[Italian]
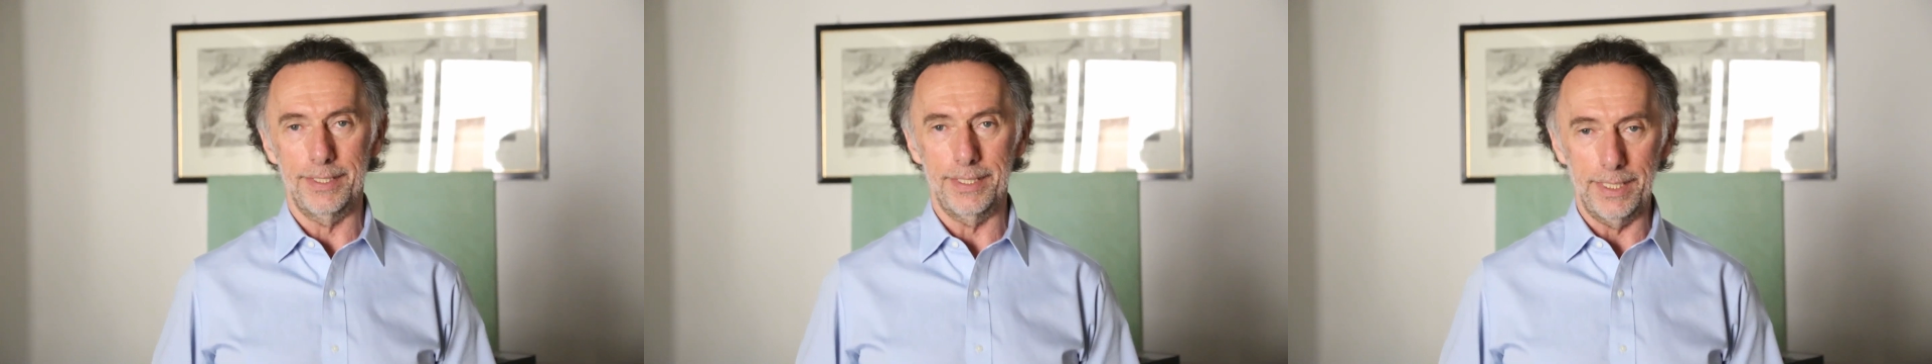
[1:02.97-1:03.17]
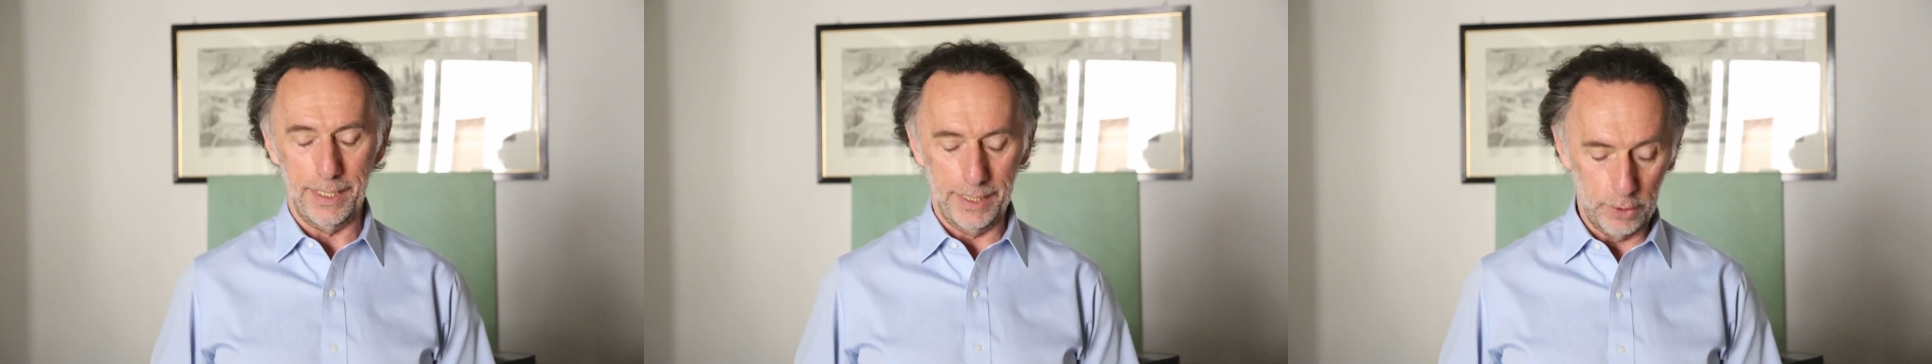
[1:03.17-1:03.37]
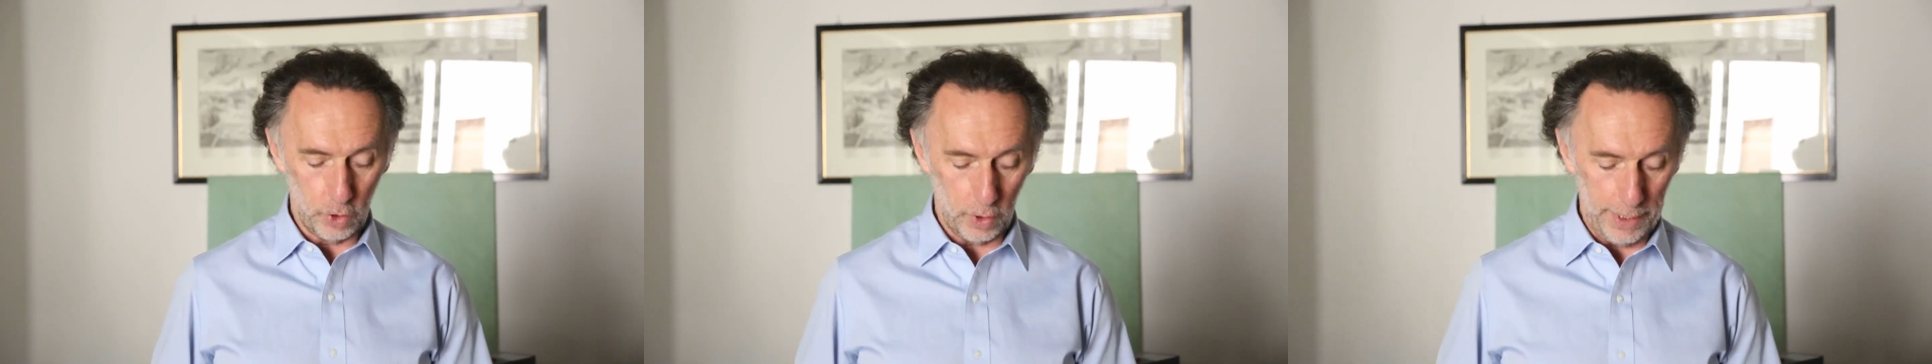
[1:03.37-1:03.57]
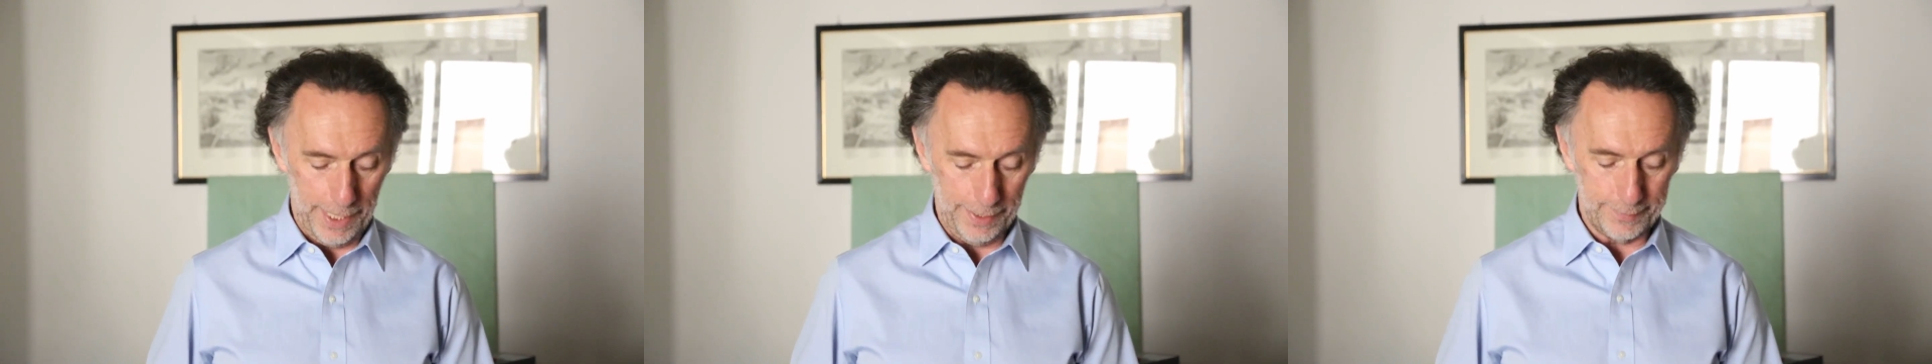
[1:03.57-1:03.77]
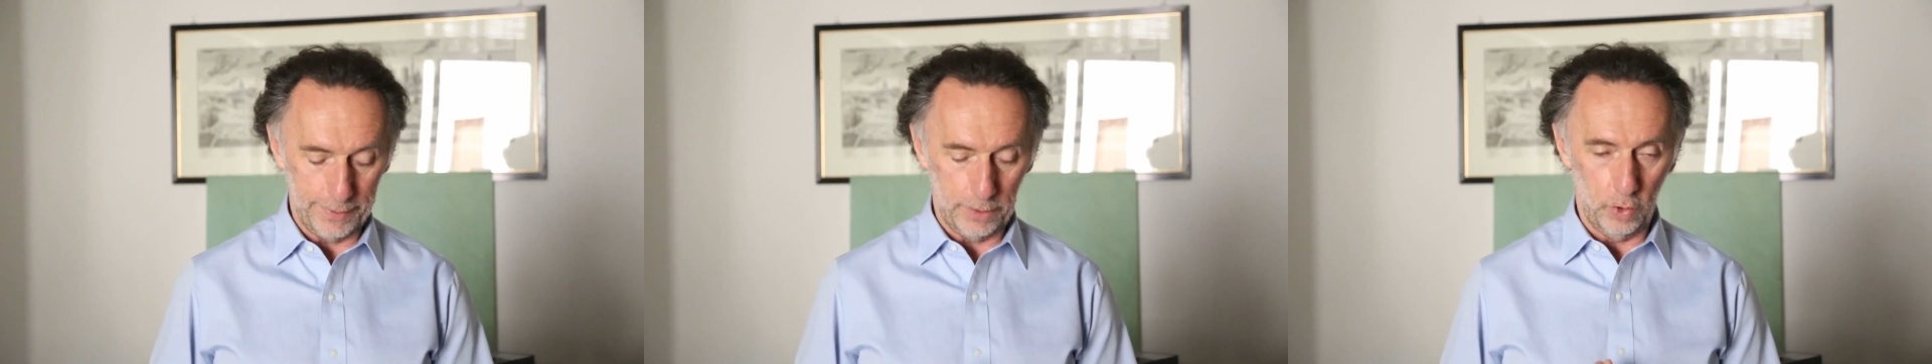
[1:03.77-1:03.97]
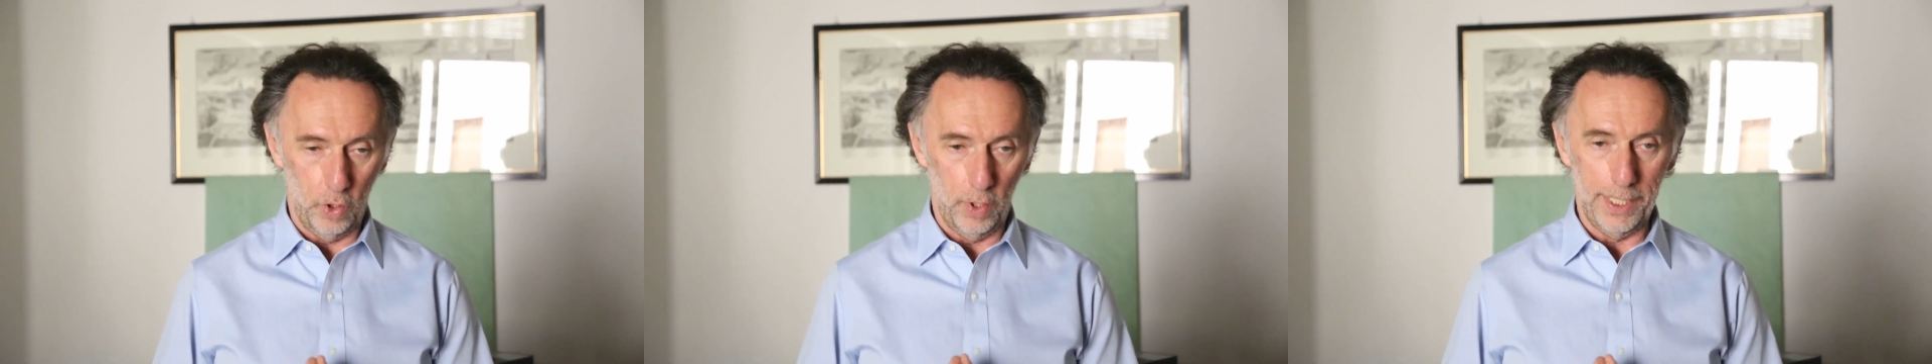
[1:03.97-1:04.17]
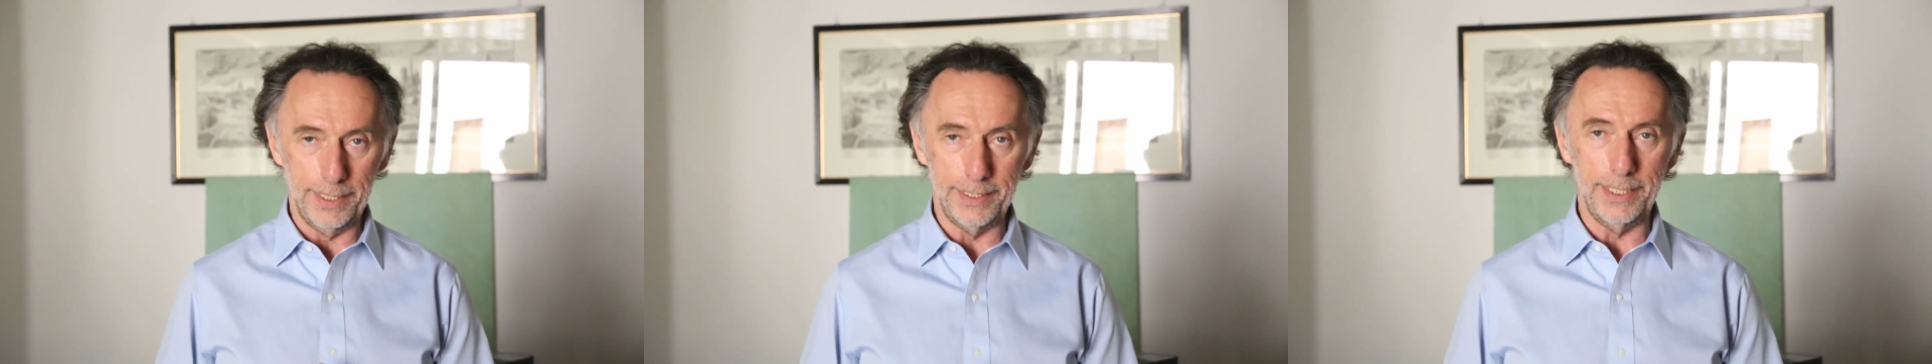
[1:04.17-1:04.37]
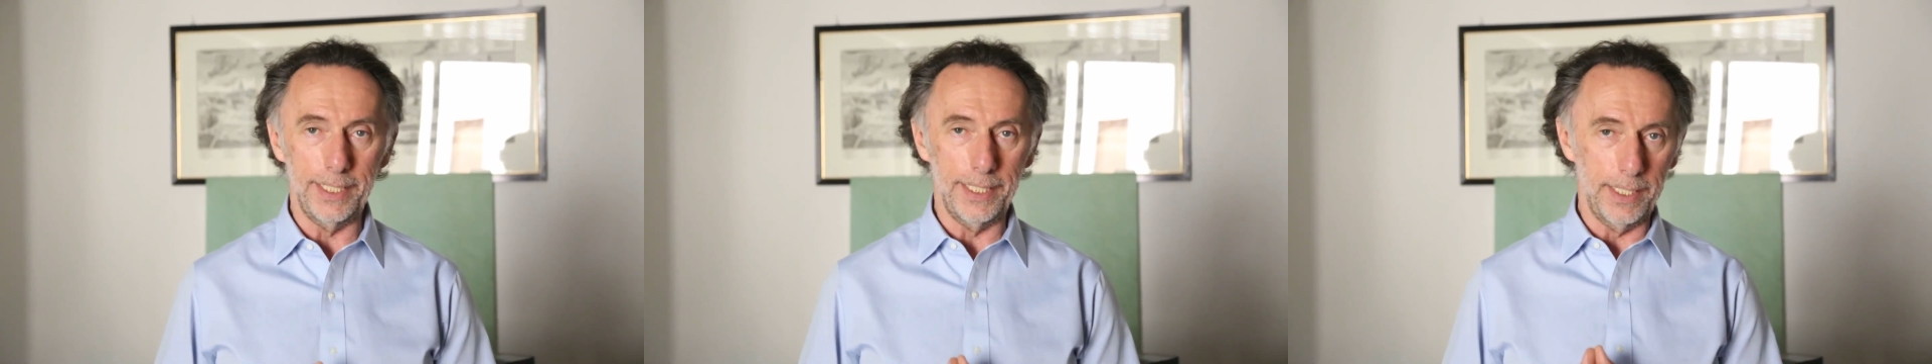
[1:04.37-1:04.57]
di idroelettrico
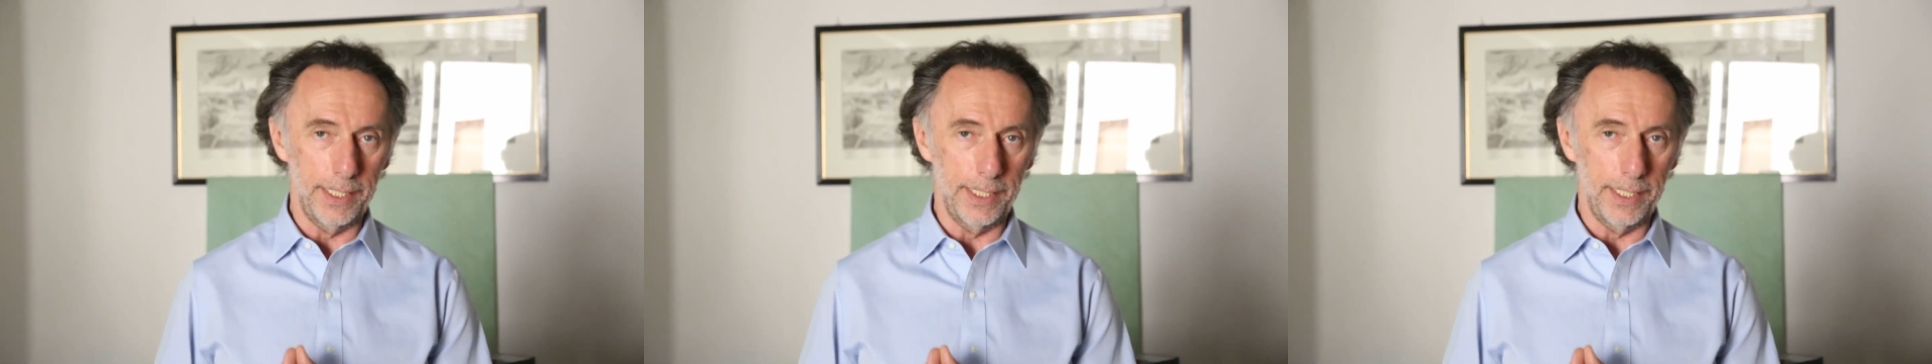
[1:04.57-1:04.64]
e di,